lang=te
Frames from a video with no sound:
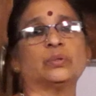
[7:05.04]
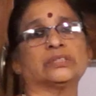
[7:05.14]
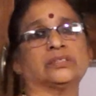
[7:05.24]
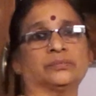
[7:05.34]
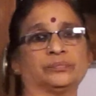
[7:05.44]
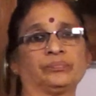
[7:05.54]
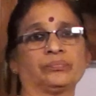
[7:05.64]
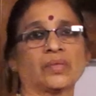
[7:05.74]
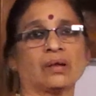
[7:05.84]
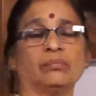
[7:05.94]
కోసం
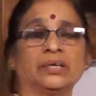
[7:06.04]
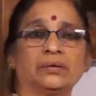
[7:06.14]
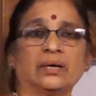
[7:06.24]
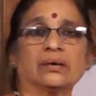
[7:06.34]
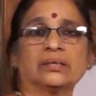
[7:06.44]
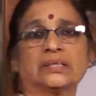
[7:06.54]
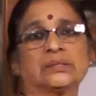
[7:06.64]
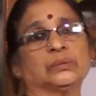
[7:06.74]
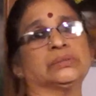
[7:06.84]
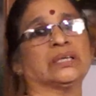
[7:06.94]
మీరు డాక్టర్
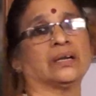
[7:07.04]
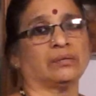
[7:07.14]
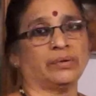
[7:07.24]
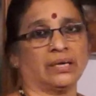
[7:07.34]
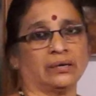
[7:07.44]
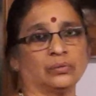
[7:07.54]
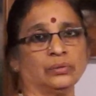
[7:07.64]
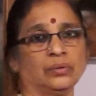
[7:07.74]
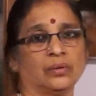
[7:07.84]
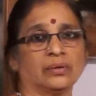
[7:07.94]
సూచనల మేరకు
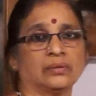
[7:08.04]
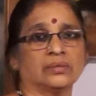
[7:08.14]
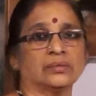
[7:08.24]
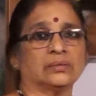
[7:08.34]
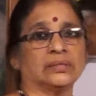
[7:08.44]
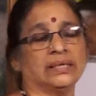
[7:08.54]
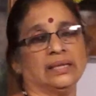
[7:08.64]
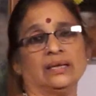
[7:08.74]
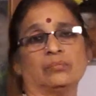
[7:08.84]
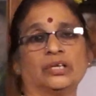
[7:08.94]

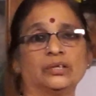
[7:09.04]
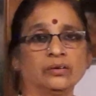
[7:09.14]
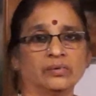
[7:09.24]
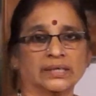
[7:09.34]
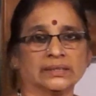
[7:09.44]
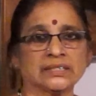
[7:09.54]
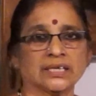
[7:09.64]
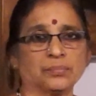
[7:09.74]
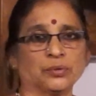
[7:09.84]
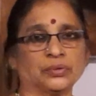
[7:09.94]
ఏదైనా మందులు వాడితే
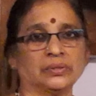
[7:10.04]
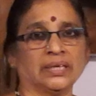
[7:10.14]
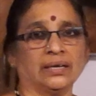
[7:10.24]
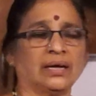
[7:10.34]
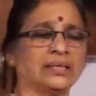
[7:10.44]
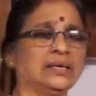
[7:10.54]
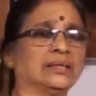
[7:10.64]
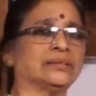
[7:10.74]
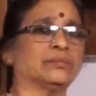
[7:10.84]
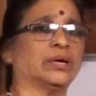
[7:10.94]
సరిపోతుంది అది
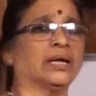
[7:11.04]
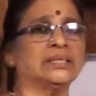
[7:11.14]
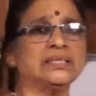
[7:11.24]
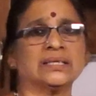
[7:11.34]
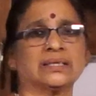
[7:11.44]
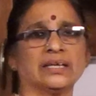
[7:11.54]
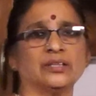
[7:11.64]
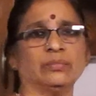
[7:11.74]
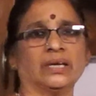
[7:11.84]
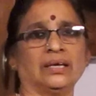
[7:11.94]
అంత
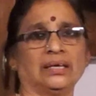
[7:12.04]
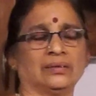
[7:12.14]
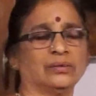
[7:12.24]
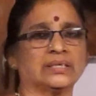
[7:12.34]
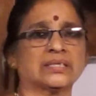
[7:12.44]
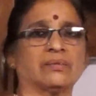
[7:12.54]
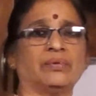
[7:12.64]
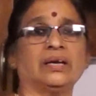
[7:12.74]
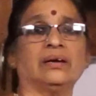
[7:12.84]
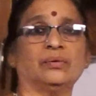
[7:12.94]
బాధించట్లేదు మన్ని ఏదో కాస్త
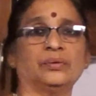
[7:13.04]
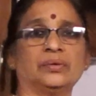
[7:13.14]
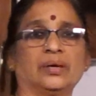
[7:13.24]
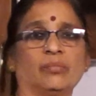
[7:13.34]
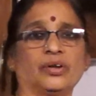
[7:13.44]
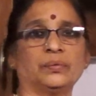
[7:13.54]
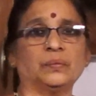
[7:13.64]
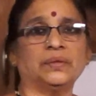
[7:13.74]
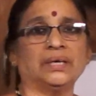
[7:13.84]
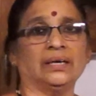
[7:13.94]
వీక్గా ఉంటున్నాము
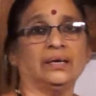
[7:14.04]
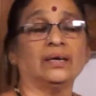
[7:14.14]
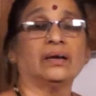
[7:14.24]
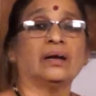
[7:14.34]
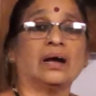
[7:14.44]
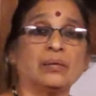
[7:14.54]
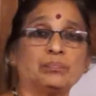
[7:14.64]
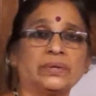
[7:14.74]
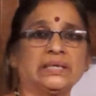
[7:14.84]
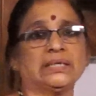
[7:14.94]
అనుకుంటే
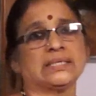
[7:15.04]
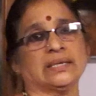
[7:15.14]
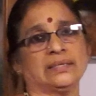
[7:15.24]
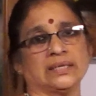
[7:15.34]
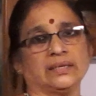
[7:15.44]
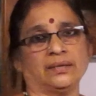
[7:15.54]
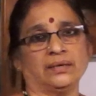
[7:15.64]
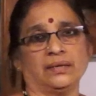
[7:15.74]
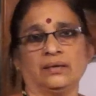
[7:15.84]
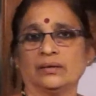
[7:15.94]
అప్పటికి సరి
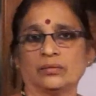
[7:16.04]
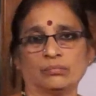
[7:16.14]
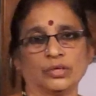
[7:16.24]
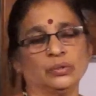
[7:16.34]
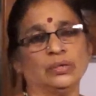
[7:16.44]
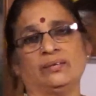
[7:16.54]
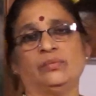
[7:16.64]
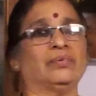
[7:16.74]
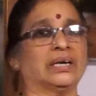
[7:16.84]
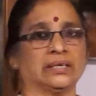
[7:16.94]
చెయ్యండి మందులు
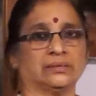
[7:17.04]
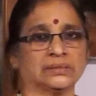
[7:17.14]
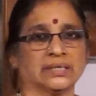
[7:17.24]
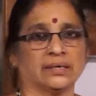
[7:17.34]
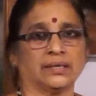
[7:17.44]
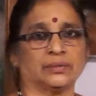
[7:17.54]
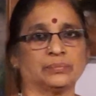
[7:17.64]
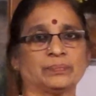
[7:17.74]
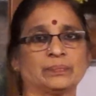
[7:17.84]
ఏమీ వాడనవసరం లేదు